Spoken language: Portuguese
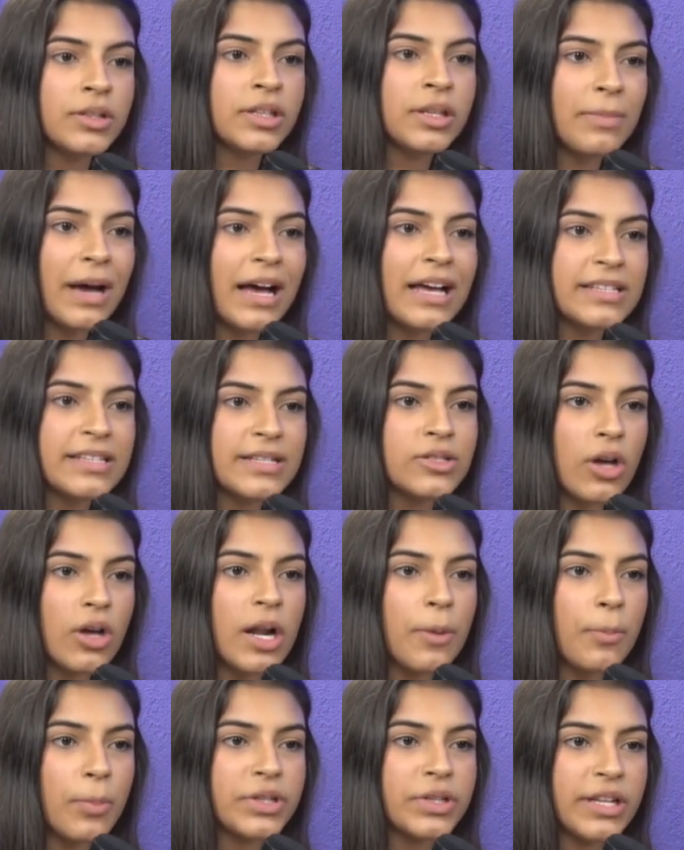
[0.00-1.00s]
que é massa é a, a
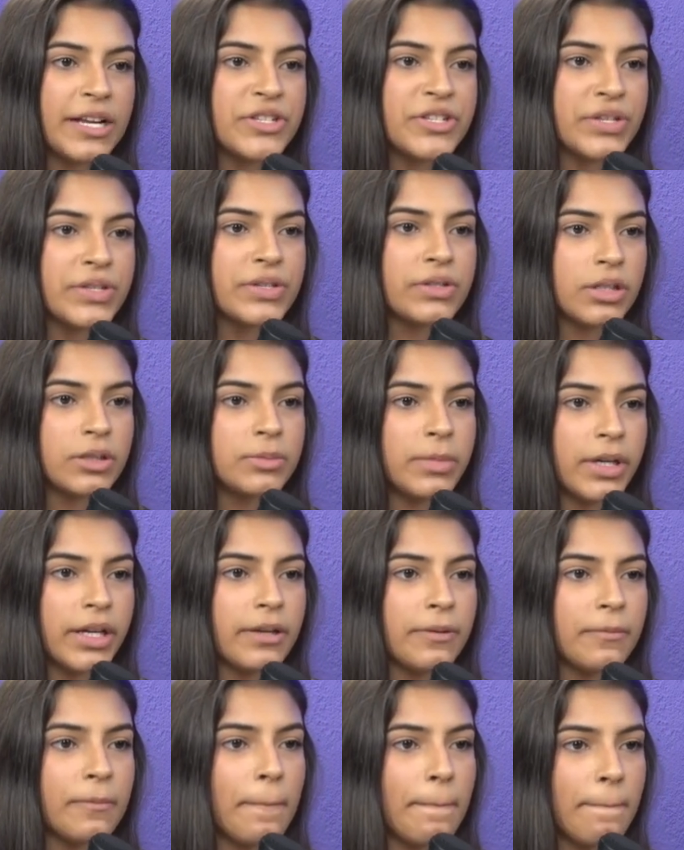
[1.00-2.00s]
história análise, por trás né? disso é também. É a
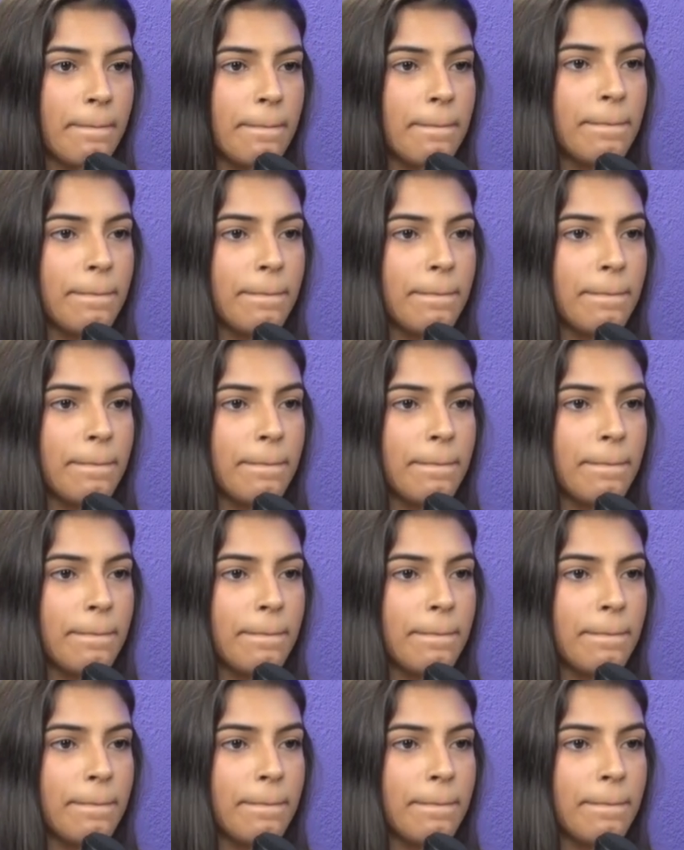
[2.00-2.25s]
análise